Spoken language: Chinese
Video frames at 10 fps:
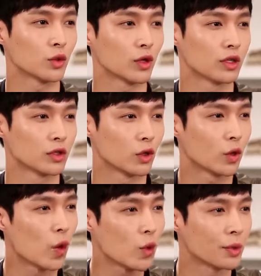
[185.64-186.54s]
希望做一个就是
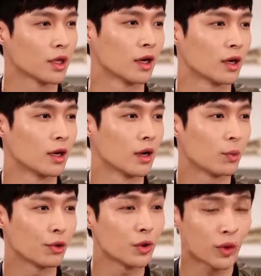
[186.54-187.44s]
公平的，
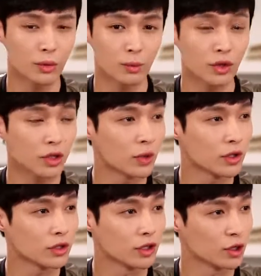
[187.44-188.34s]
不因为不能因
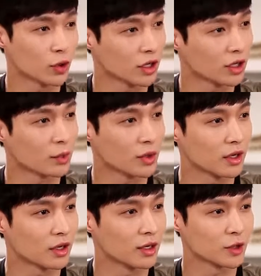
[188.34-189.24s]
为是你是我的歌
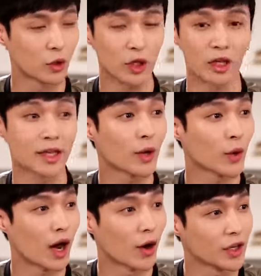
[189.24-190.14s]
迷就对你待遇